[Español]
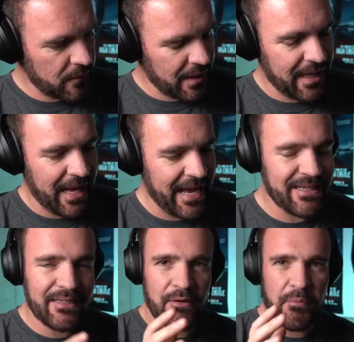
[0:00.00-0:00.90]
Ah, hay
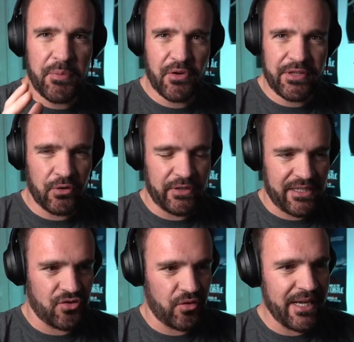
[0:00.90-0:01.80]
que tener un poco de
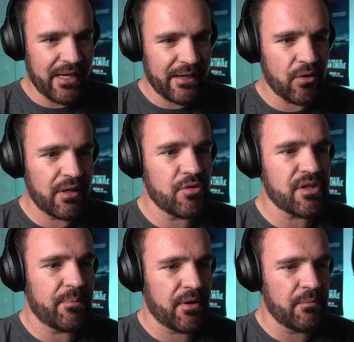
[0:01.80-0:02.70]
contexto. Y recordemos
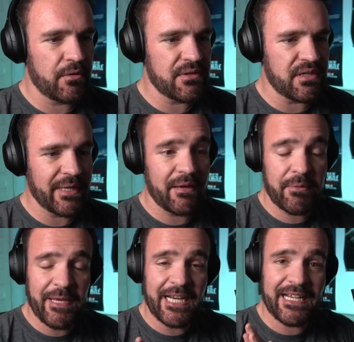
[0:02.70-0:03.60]
que, por ejemplo, nuestra amiga
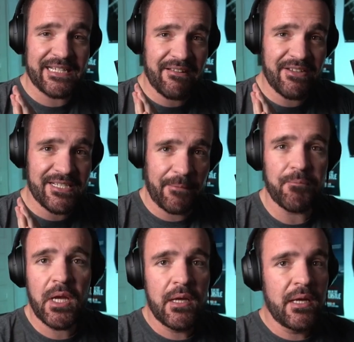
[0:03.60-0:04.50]
Viviana García Besné,
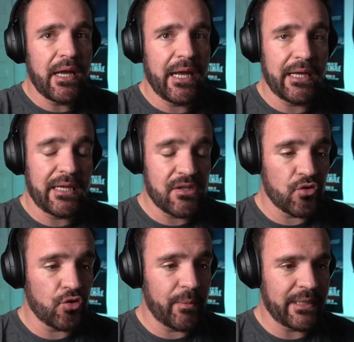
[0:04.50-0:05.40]
eh, que hizo
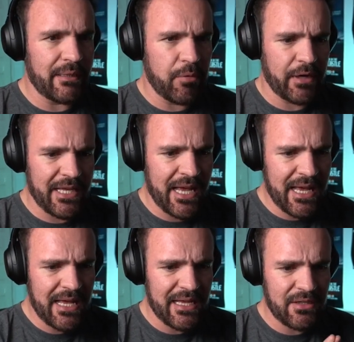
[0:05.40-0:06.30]
un documental por
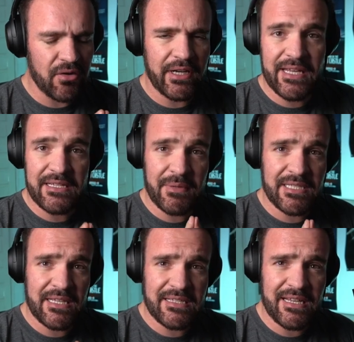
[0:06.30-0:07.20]
allá, híjole, ya hace más
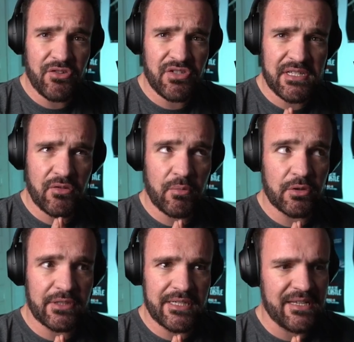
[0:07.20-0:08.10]
de 10 años, hace
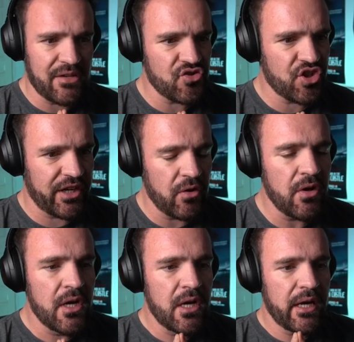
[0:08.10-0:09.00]
como 13 años creo,
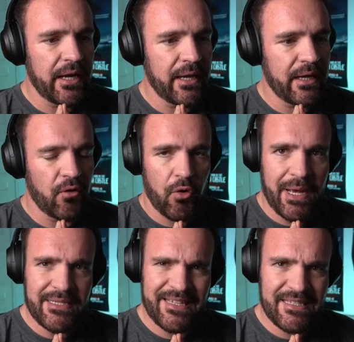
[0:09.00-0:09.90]
eh, o
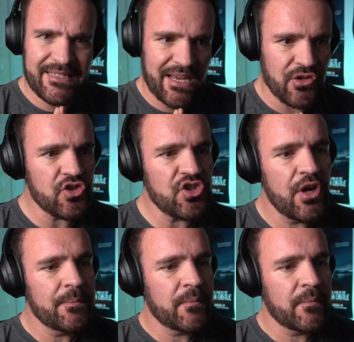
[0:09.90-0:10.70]
más, 15 años,